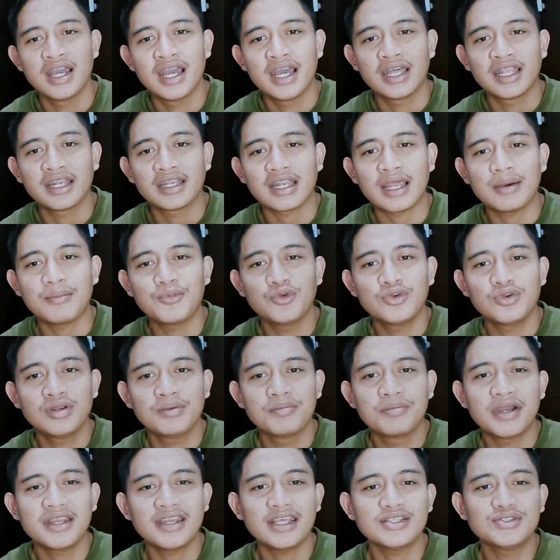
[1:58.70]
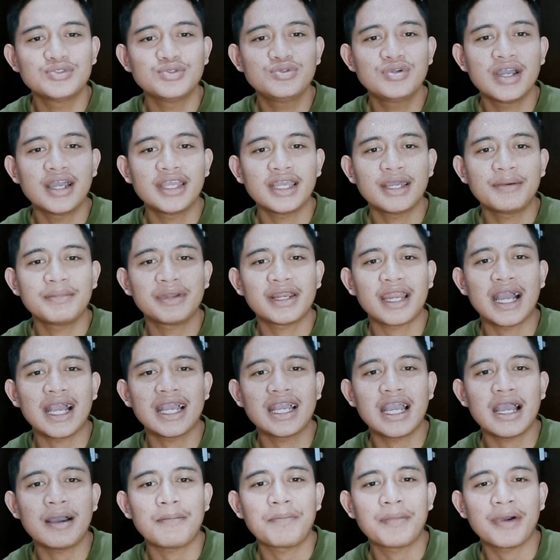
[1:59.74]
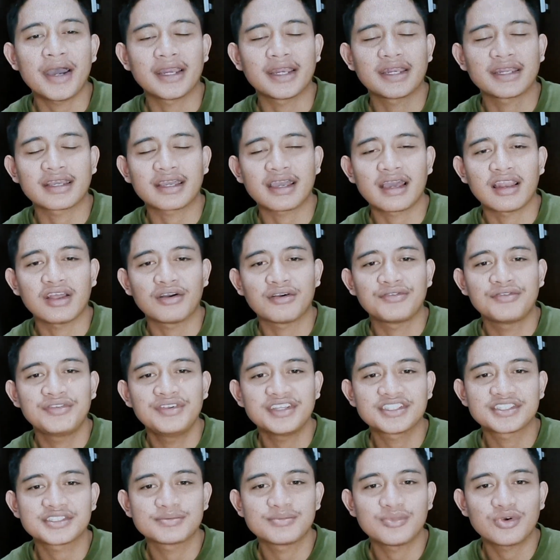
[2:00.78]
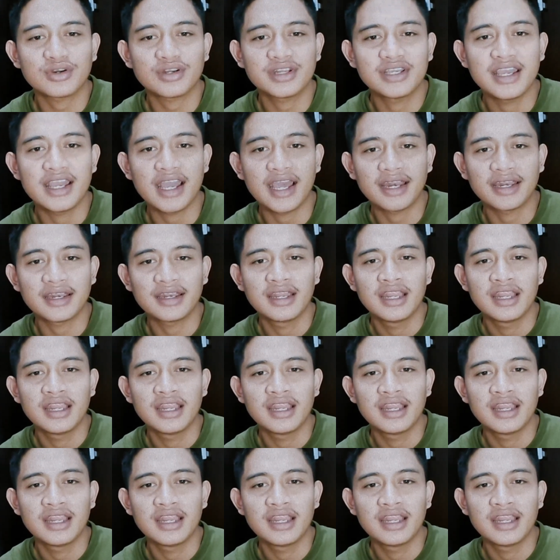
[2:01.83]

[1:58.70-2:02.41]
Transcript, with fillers: Namun, banyak juga yang beranggapan kalau Fierce Morgan